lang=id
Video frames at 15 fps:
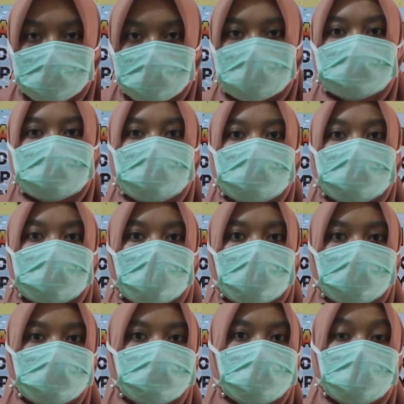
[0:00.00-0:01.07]
pemeriksaan yang
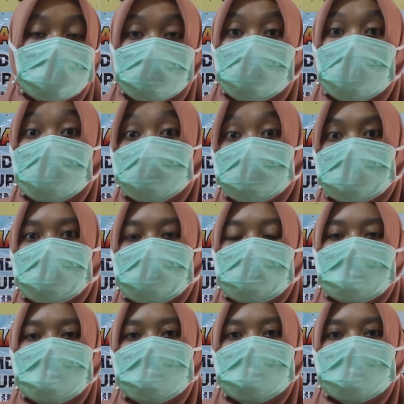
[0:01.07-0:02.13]
dilakukan pada ibu hamil.
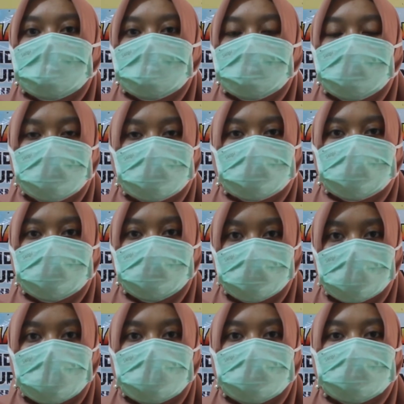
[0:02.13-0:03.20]
Dan yang
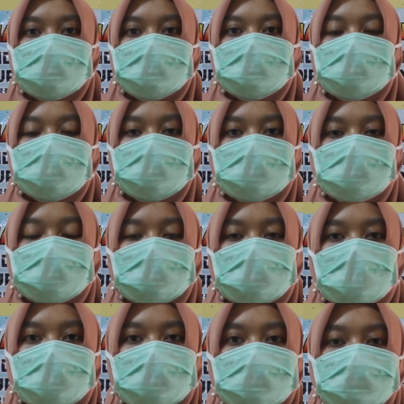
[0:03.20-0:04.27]
kedua uh,
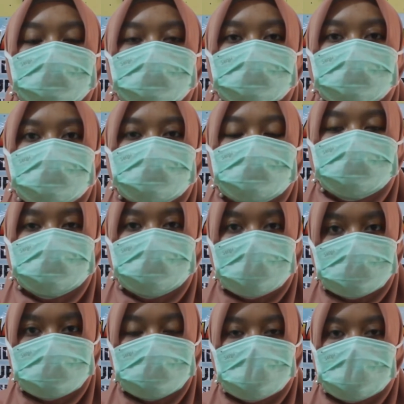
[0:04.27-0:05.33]
tentang
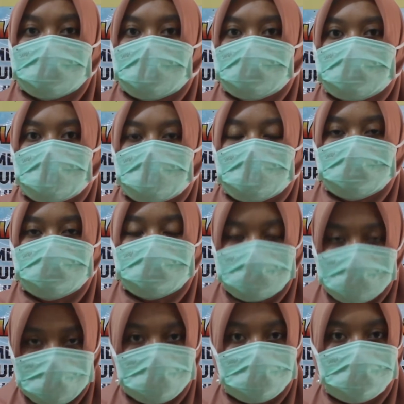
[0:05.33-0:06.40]
pasien yang malah,
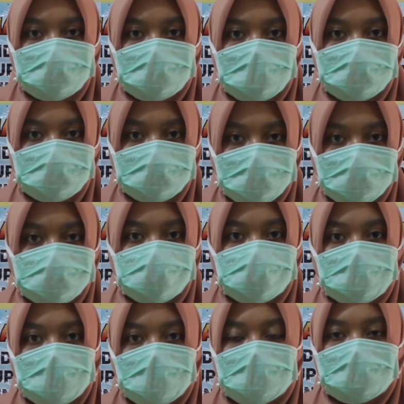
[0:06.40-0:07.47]
pasien yang mengalami demam
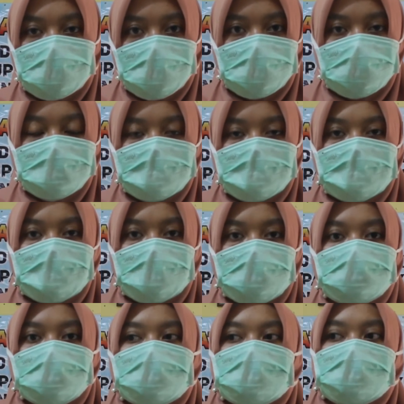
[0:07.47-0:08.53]
tujuannya adalah
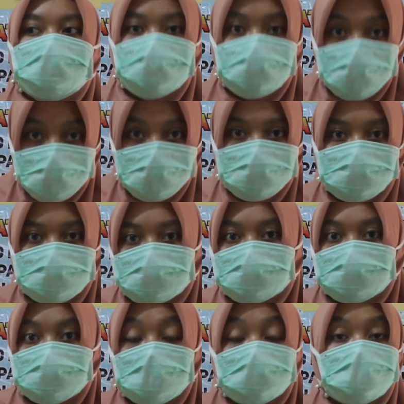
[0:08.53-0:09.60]
agar ibu
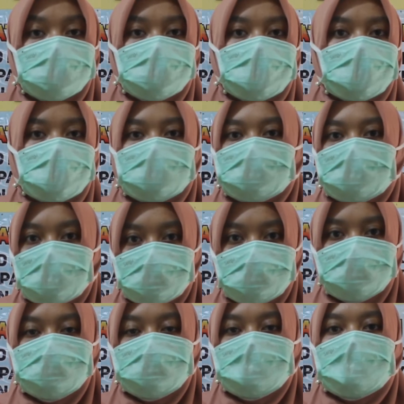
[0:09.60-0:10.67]
dan masyarakat tahu
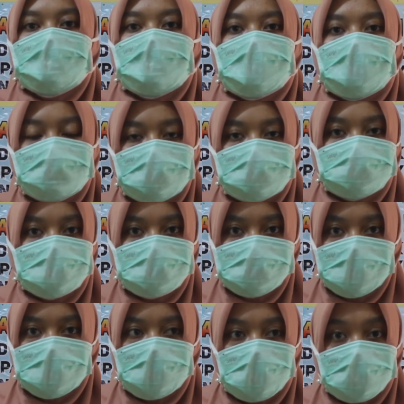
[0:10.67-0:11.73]
apa saja
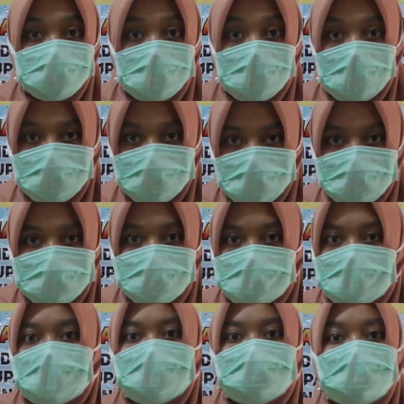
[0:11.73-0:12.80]
yang harus dilakukan
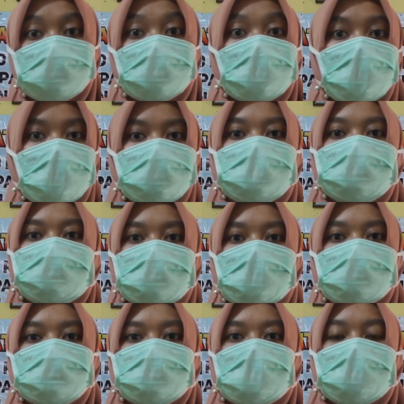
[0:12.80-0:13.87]
jika anak mengalami
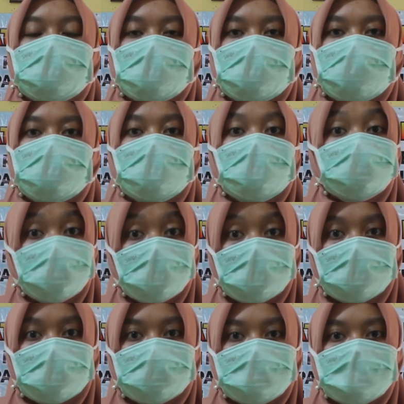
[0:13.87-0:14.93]
demam dan hal-hal apa
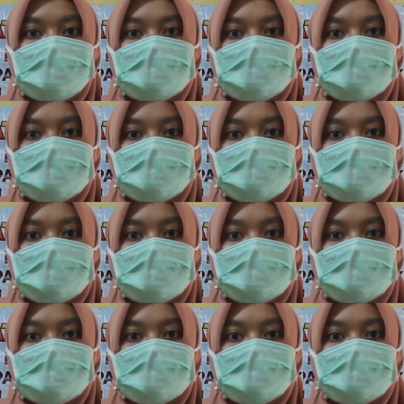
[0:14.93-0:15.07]
yang